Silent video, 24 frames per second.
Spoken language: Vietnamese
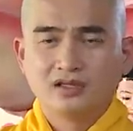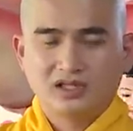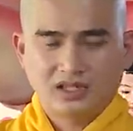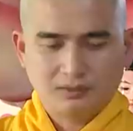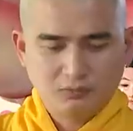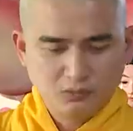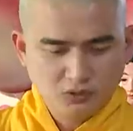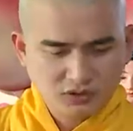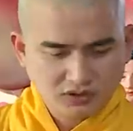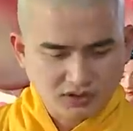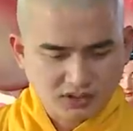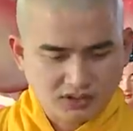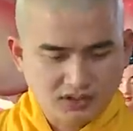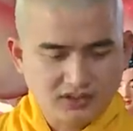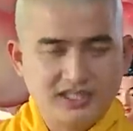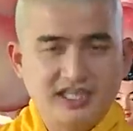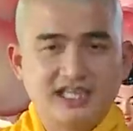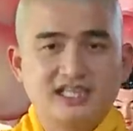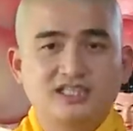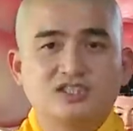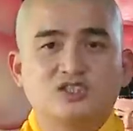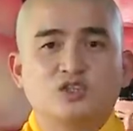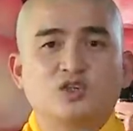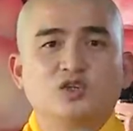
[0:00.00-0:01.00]
ta muốn thời
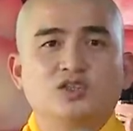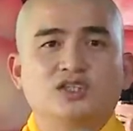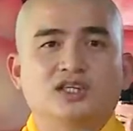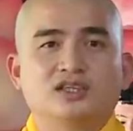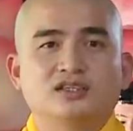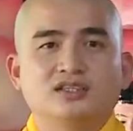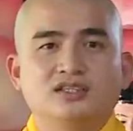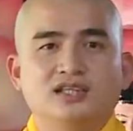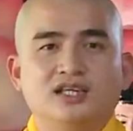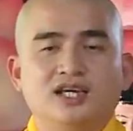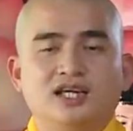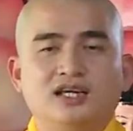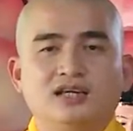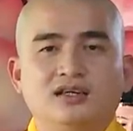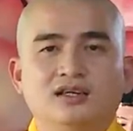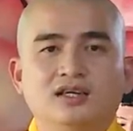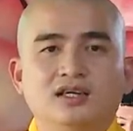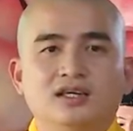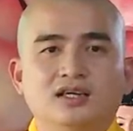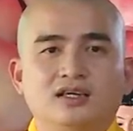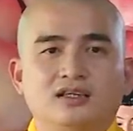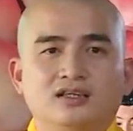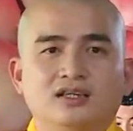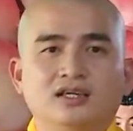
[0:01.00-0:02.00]
gian trôi thật nhanh,
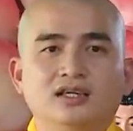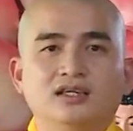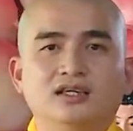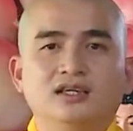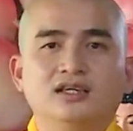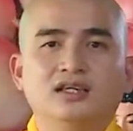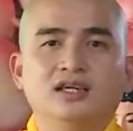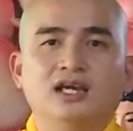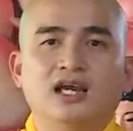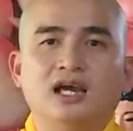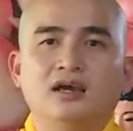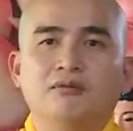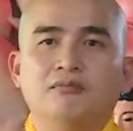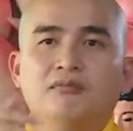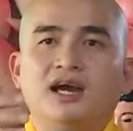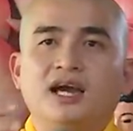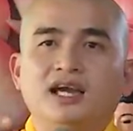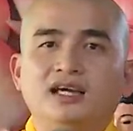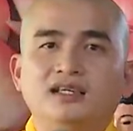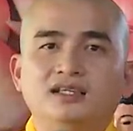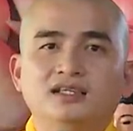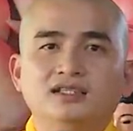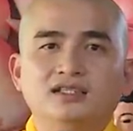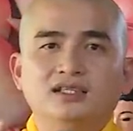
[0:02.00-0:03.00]
để đến ngày
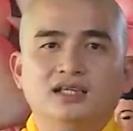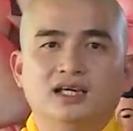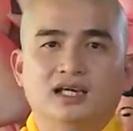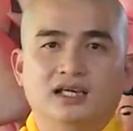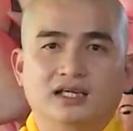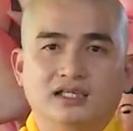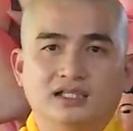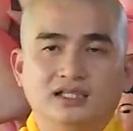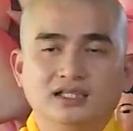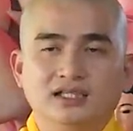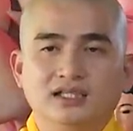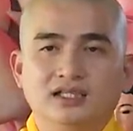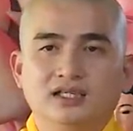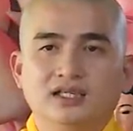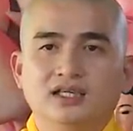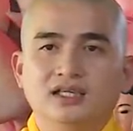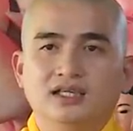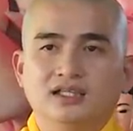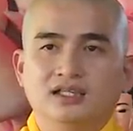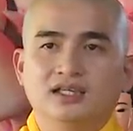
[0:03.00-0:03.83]
mai, đến ngày kia,